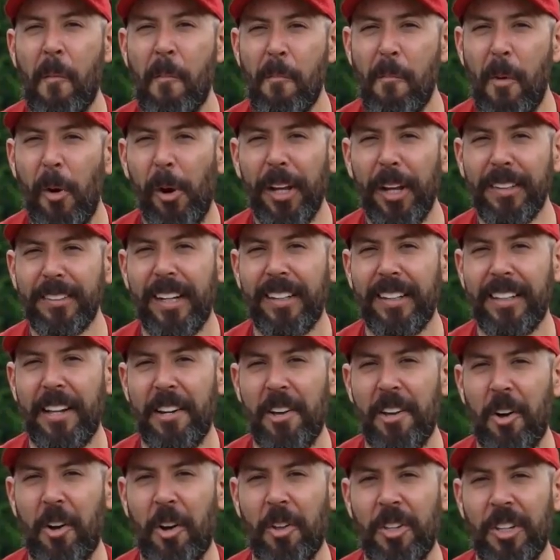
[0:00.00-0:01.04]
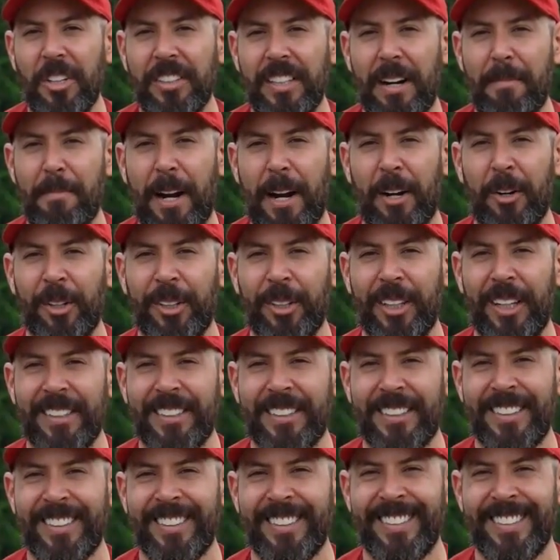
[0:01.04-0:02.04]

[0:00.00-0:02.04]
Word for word: muy entretenido con nuestras mascotas.